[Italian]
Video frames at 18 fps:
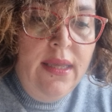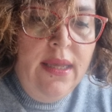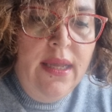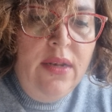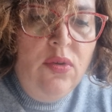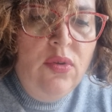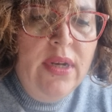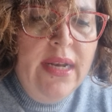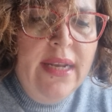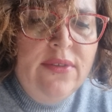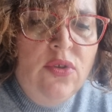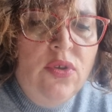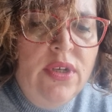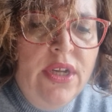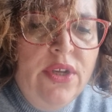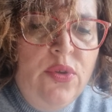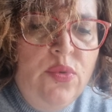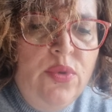allora la
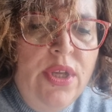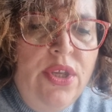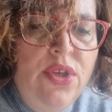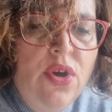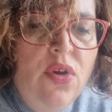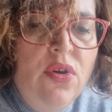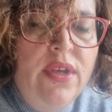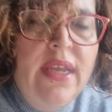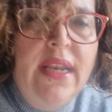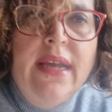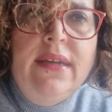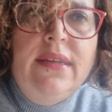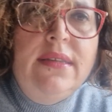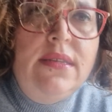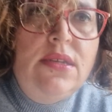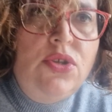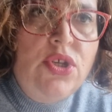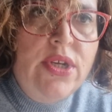donna chiude gli occhi e la
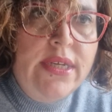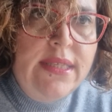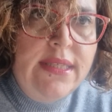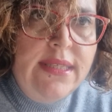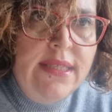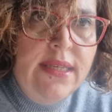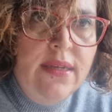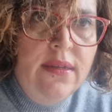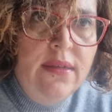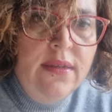crisi cessa.